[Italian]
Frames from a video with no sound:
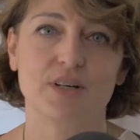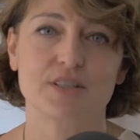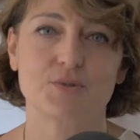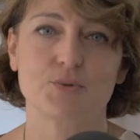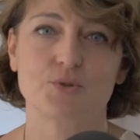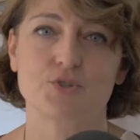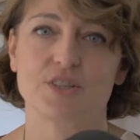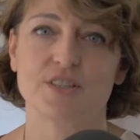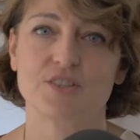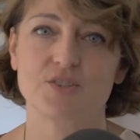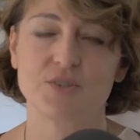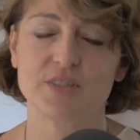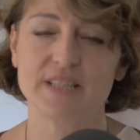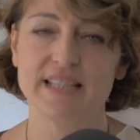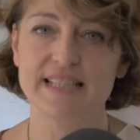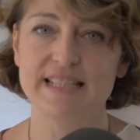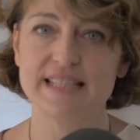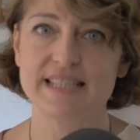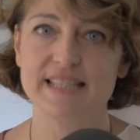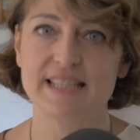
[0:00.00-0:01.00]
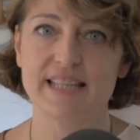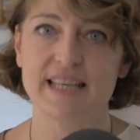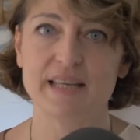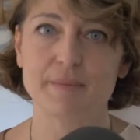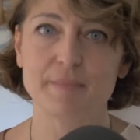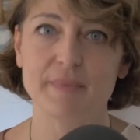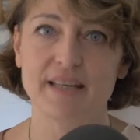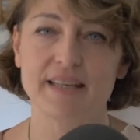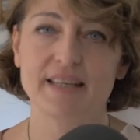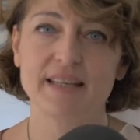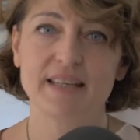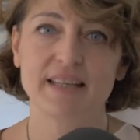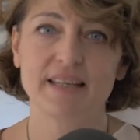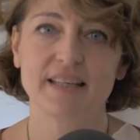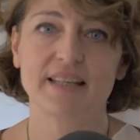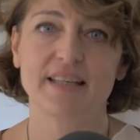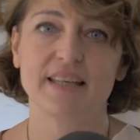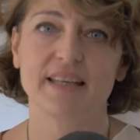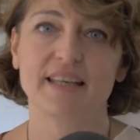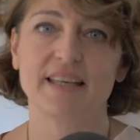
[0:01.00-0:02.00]
Associazione Insieme
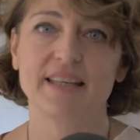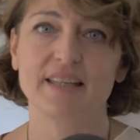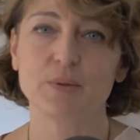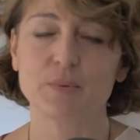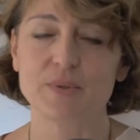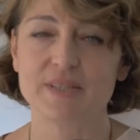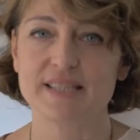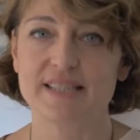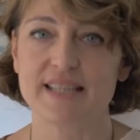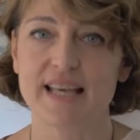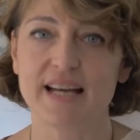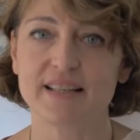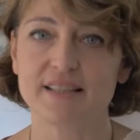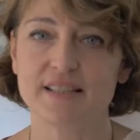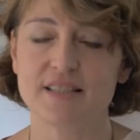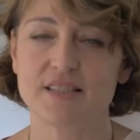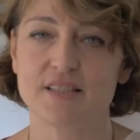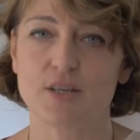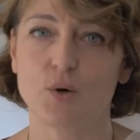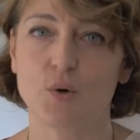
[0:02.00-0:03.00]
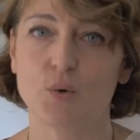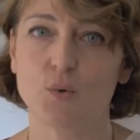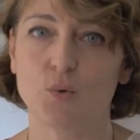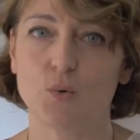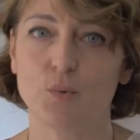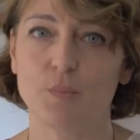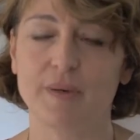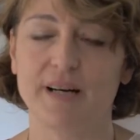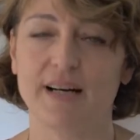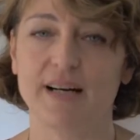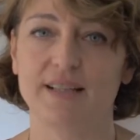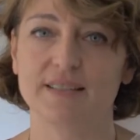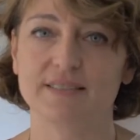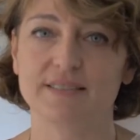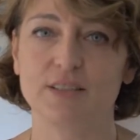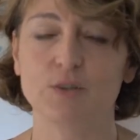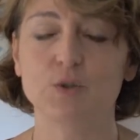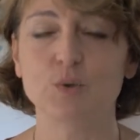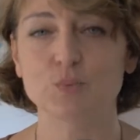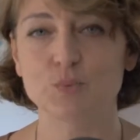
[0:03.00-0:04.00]
che in questi anni si occupa
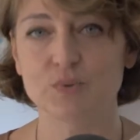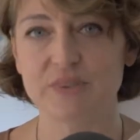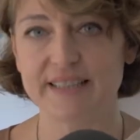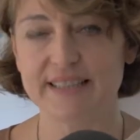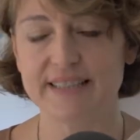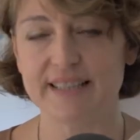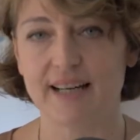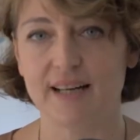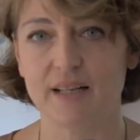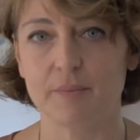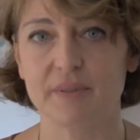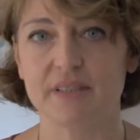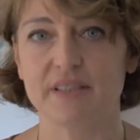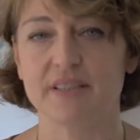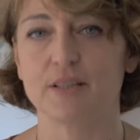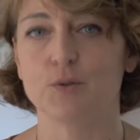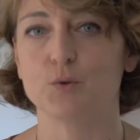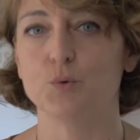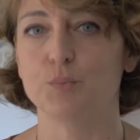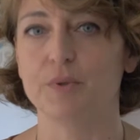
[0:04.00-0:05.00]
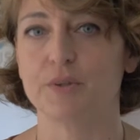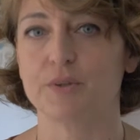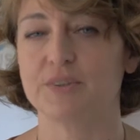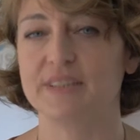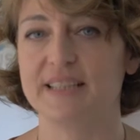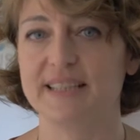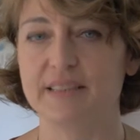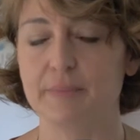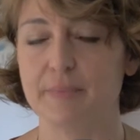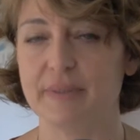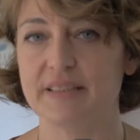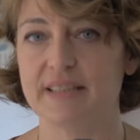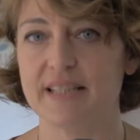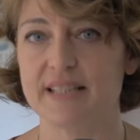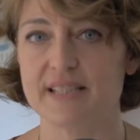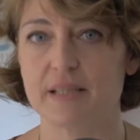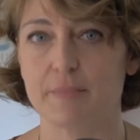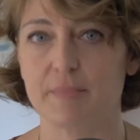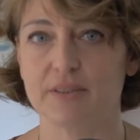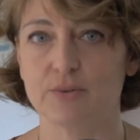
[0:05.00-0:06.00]
di comunità per il recupero delle
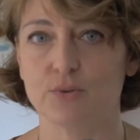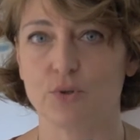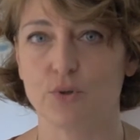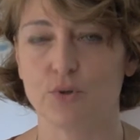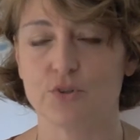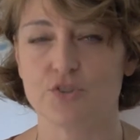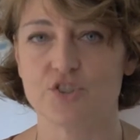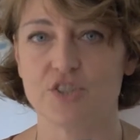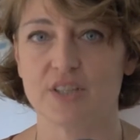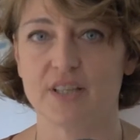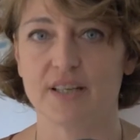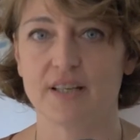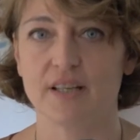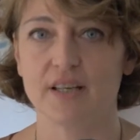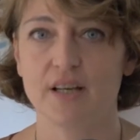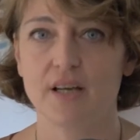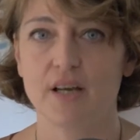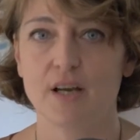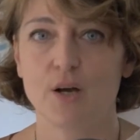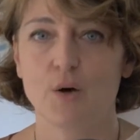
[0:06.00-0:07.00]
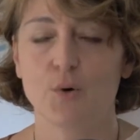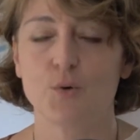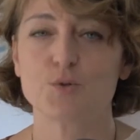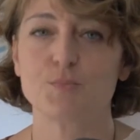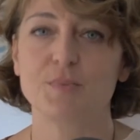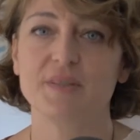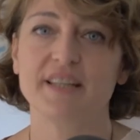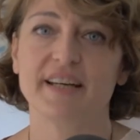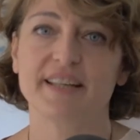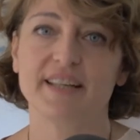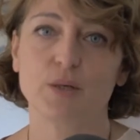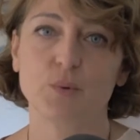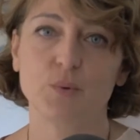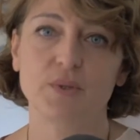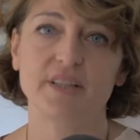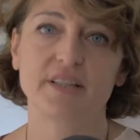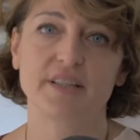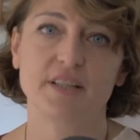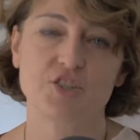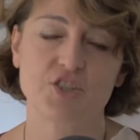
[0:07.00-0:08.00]
dipendenze patologiche. Ospitare
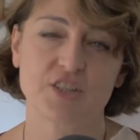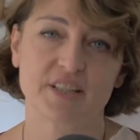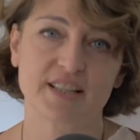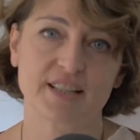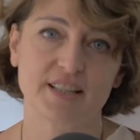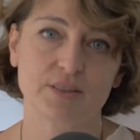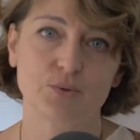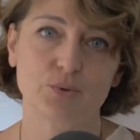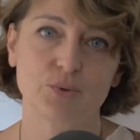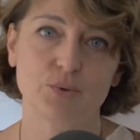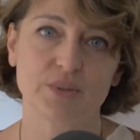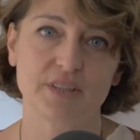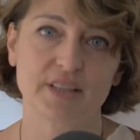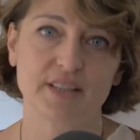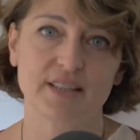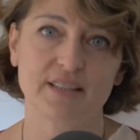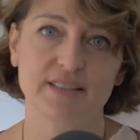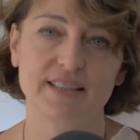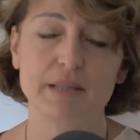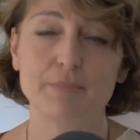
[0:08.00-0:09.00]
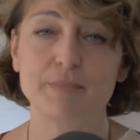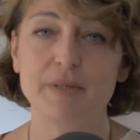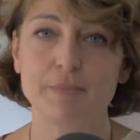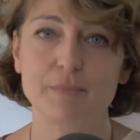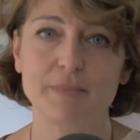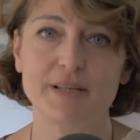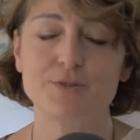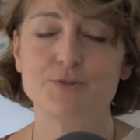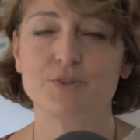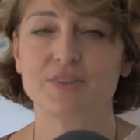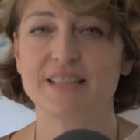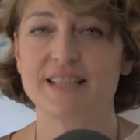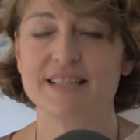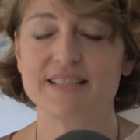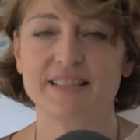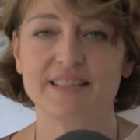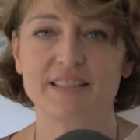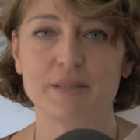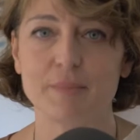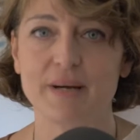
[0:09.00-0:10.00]
qui dei ricercatori nel bel mezzo della
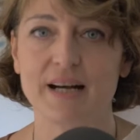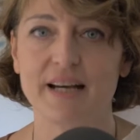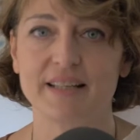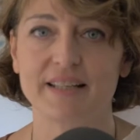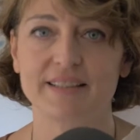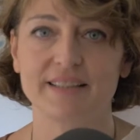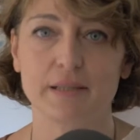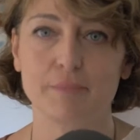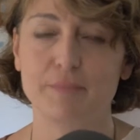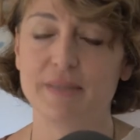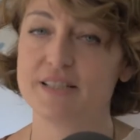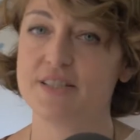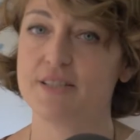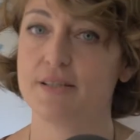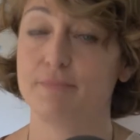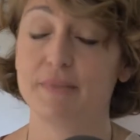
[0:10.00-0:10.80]
settimana e nel bel